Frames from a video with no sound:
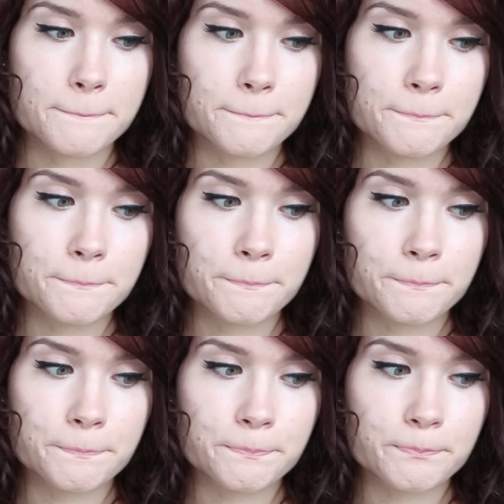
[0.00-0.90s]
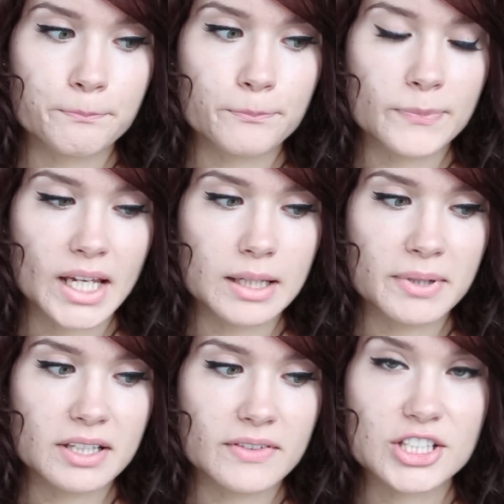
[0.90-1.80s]
Mm, I
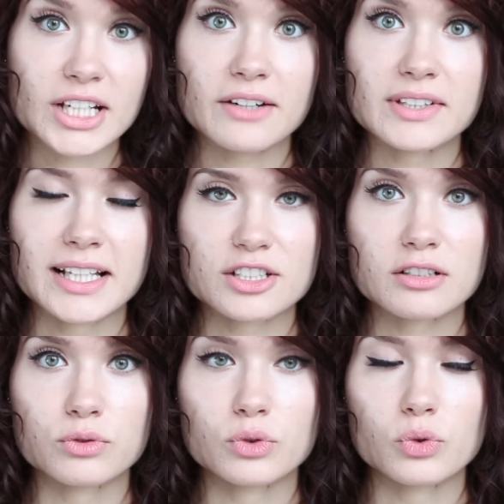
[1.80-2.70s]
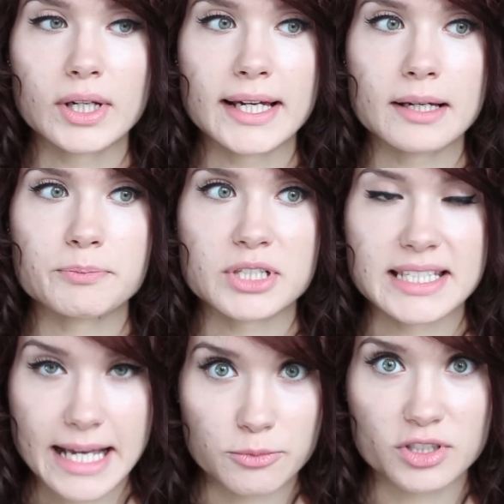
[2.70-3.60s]
pewnie Was ciekawi, dlaczego w ogóle
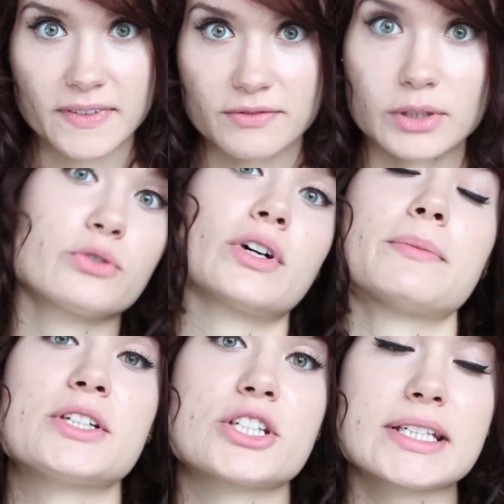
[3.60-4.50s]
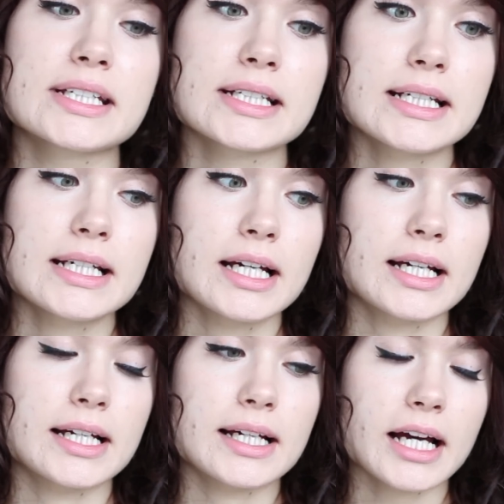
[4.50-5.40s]
przestałam używać filtrów chemicznych,
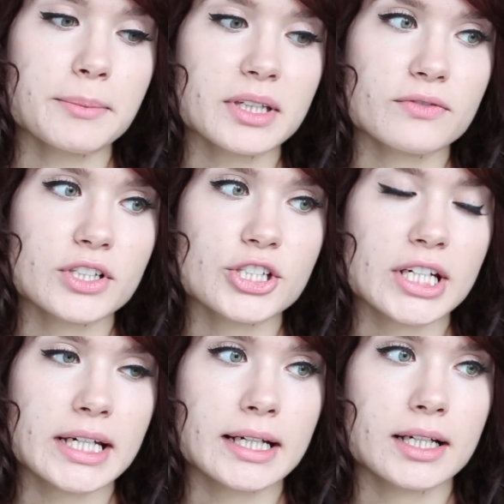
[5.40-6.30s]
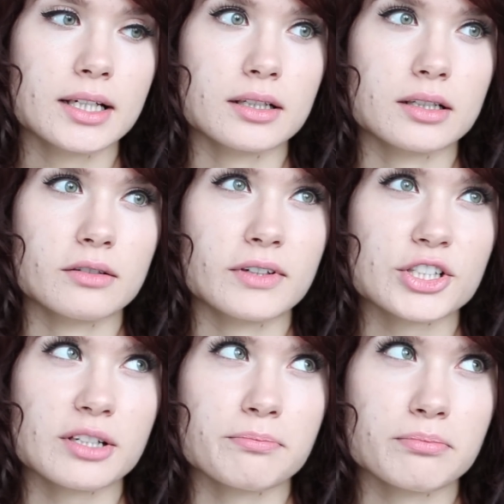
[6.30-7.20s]
a mianowicie
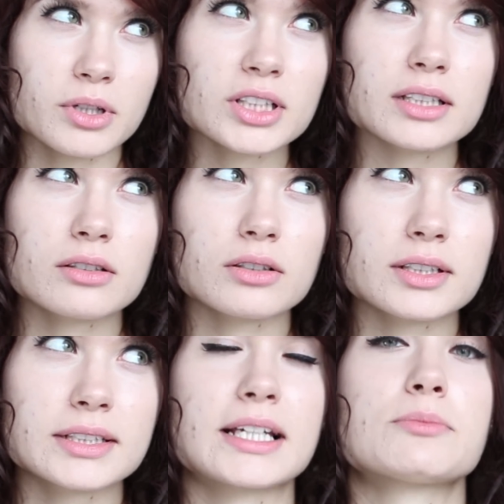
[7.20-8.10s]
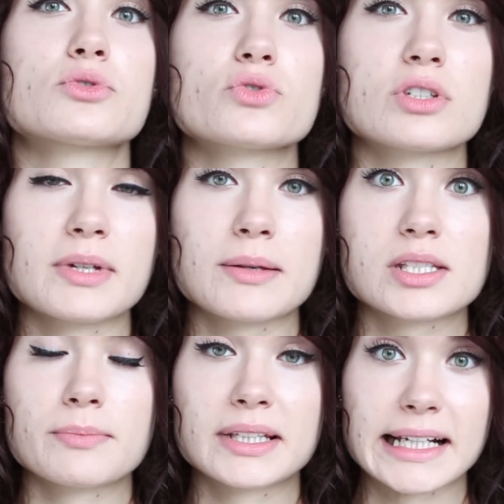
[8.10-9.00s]
właśnie ponad rok temu zrobiłam
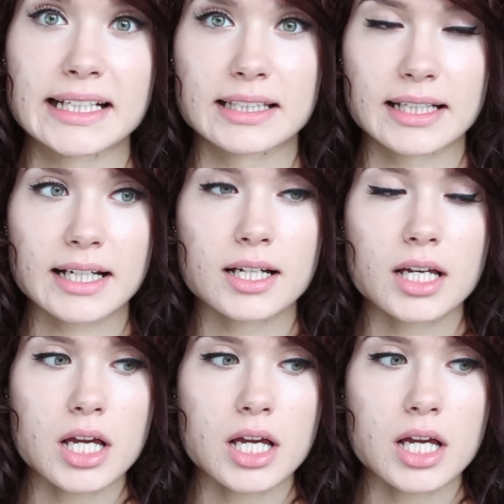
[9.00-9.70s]
sobie badanie na